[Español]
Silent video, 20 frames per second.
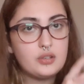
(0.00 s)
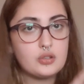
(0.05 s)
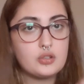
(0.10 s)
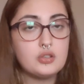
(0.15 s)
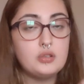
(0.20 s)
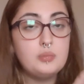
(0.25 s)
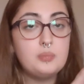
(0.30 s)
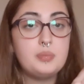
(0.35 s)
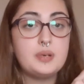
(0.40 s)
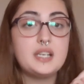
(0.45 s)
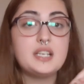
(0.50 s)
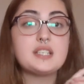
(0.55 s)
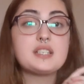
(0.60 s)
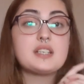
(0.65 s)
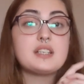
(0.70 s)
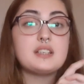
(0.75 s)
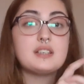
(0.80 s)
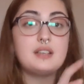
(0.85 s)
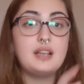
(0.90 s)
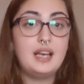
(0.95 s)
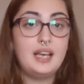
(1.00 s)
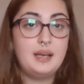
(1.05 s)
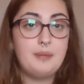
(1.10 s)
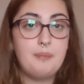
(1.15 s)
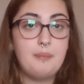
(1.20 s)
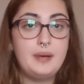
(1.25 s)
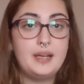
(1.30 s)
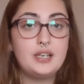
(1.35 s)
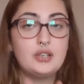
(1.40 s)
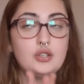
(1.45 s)
no compres,
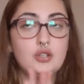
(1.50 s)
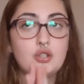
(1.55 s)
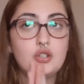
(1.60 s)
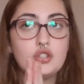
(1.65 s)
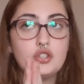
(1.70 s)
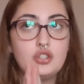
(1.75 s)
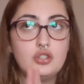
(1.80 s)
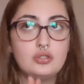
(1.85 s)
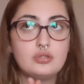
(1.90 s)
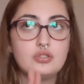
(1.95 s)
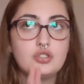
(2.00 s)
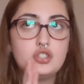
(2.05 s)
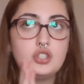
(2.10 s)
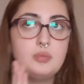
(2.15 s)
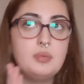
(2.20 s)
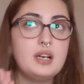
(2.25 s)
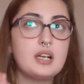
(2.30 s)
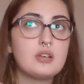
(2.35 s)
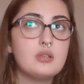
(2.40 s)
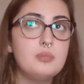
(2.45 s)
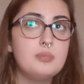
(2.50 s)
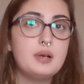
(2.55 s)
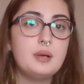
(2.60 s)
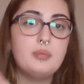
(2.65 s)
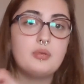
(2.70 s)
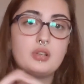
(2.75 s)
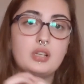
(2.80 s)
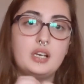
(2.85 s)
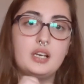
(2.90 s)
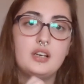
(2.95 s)
pero yo me la compré
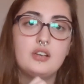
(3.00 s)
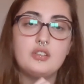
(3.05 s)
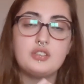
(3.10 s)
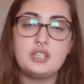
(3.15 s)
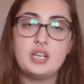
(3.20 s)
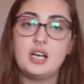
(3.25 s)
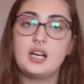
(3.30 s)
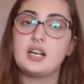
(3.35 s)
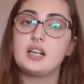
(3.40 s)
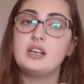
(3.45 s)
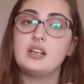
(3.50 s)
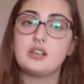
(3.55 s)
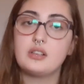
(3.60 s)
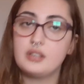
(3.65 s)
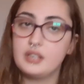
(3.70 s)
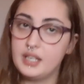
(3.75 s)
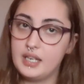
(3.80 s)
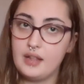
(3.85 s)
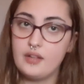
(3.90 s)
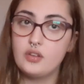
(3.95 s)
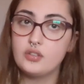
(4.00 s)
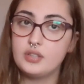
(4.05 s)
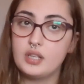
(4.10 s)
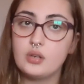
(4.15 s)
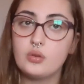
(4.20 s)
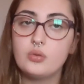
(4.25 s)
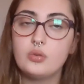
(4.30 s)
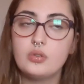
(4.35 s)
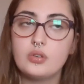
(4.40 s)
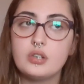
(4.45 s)
porque, o sea, quería
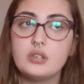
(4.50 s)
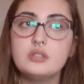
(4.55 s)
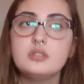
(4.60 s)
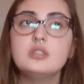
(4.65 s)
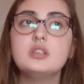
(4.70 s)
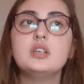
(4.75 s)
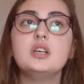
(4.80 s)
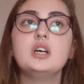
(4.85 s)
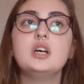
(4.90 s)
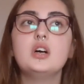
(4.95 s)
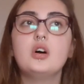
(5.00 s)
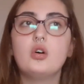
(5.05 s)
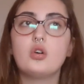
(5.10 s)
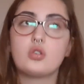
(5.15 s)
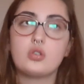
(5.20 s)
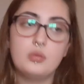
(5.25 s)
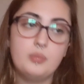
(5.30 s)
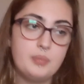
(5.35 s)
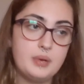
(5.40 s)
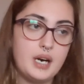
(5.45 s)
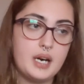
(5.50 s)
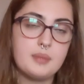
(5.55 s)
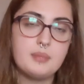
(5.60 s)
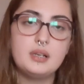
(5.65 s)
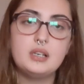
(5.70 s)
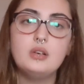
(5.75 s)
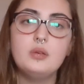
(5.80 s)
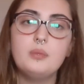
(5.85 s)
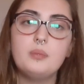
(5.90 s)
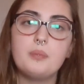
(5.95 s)
adoptar un hurón o
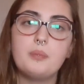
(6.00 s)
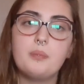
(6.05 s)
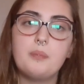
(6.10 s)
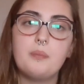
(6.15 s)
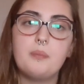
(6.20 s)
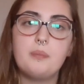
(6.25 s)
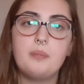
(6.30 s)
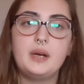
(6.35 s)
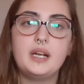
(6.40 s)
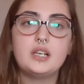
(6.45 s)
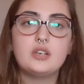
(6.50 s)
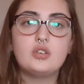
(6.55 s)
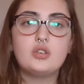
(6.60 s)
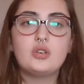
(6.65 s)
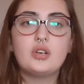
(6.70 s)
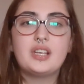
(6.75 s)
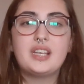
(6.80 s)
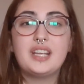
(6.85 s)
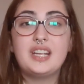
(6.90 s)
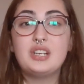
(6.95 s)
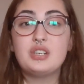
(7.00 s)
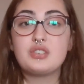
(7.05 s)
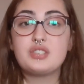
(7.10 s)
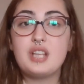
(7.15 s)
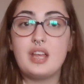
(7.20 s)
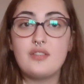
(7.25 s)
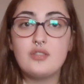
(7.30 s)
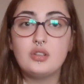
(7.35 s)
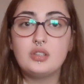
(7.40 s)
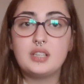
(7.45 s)
comprármelo, pero es que no
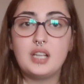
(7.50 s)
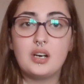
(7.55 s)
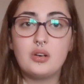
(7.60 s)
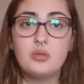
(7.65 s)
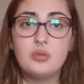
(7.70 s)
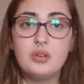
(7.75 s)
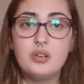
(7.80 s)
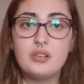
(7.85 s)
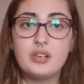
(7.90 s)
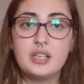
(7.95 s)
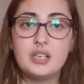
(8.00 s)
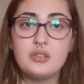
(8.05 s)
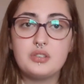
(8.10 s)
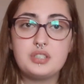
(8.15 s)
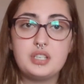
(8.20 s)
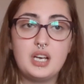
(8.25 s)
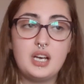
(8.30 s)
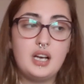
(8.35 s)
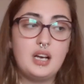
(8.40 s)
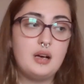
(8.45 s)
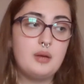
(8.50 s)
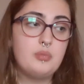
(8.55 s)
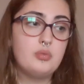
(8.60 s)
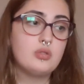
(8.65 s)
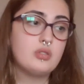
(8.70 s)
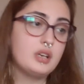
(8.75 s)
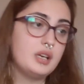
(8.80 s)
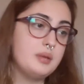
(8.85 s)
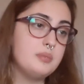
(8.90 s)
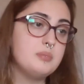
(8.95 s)
se adoptan hurones, o sea,
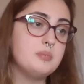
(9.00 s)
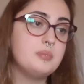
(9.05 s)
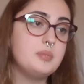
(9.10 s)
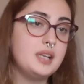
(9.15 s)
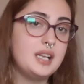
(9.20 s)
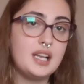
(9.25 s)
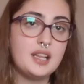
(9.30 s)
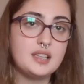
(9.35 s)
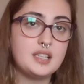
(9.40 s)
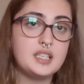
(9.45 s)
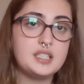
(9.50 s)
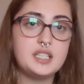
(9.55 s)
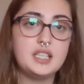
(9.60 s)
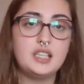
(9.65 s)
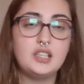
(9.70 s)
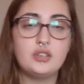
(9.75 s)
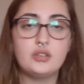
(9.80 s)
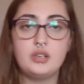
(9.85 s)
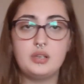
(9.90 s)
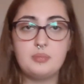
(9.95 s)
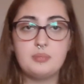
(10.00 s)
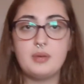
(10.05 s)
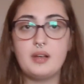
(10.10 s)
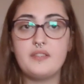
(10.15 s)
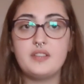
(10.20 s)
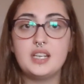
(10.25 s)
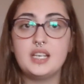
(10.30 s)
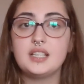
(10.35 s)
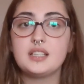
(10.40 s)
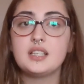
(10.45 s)
busqué en miles de sitios en
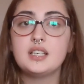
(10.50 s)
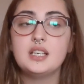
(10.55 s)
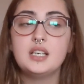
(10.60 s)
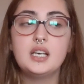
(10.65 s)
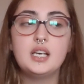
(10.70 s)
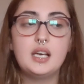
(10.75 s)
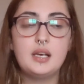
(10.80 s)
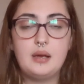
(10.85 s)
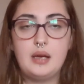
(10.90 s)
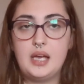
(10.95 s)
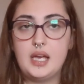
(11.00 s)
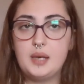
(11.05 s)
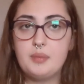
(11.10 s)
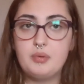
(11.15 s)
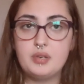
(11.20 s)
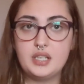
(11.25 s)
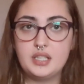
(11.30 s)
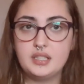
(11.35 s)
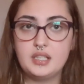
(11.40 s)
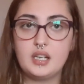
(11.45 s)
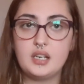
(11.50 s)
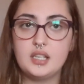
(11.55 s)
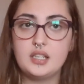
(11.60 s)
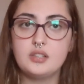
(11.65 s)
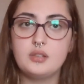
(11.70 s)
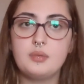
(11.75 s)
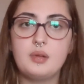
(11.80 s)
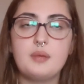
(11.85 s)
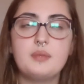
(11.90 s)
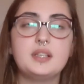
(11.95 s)
Madrid, eh, por
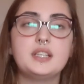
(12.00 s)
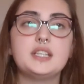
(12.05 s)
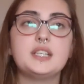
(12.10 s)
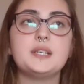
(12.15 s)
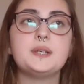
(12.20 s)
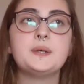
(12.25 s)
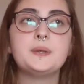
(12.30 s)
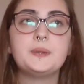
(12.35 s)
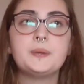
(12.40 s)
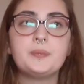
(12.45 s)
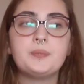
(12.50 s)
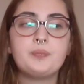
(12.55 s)
internet obviamente,